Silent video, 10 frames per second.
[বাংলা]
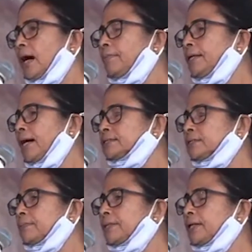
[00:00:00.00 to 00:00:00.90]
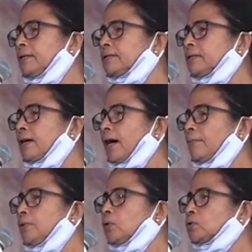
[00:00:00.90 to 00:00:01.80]
আমি আসতে পেরে
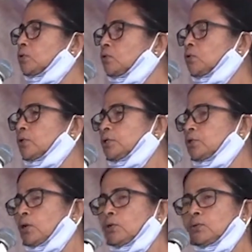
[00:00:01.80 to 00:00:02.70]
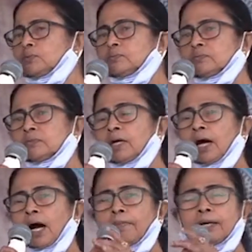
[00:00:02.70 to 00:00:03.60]
আমি অত্যন্ত কৃতজ্ঞ
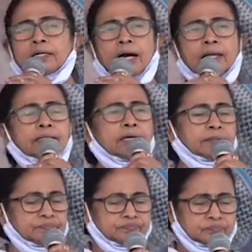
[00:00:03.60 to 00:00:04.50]
আমার কালনায়